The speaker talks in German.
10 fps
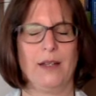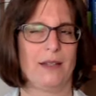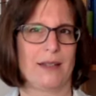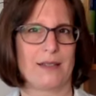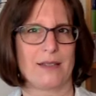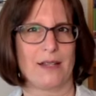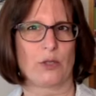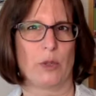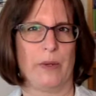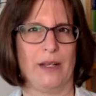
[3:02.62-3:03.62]
Das ist also
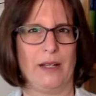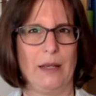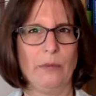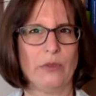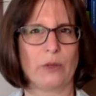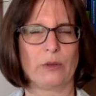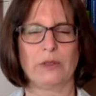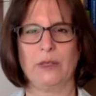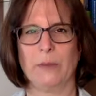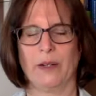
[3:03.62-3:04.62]
schon mal eine
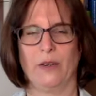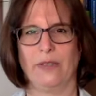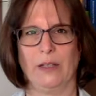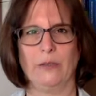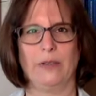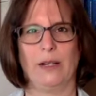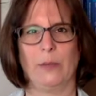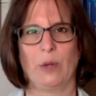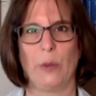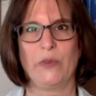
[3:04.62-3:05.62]
Nebenwirkung, die man auf jeden Fall
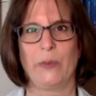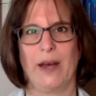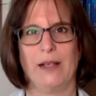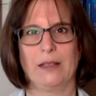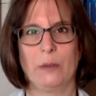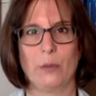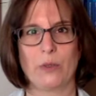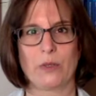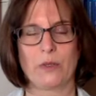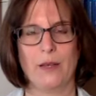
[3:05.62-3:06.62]
im Kopf behalten
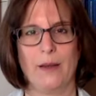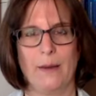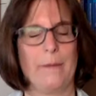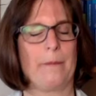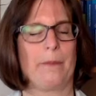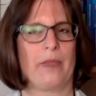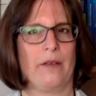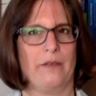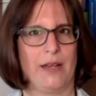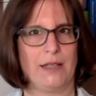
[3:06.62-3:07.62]
muss.
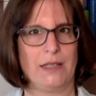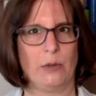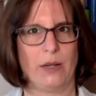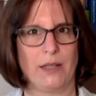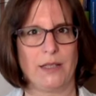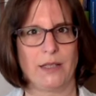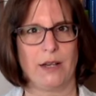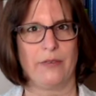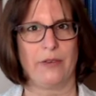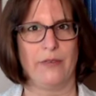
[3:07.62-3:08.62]
Wer
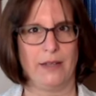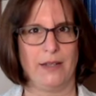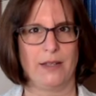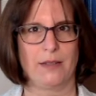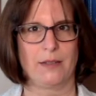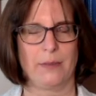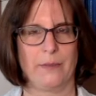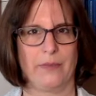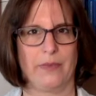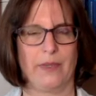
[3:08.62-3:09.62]
Diuretika verwendet,
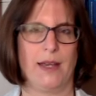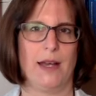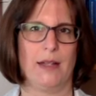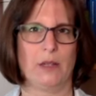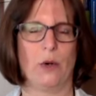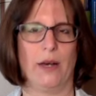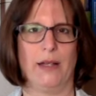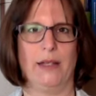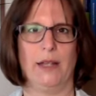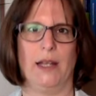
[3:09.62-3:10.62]
der hat auch
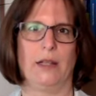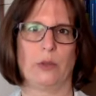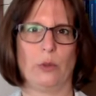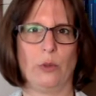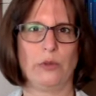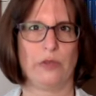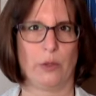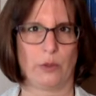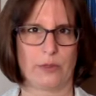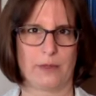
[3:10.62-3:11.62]
einen
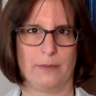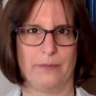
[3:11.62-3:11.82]
Elektrolytverlust.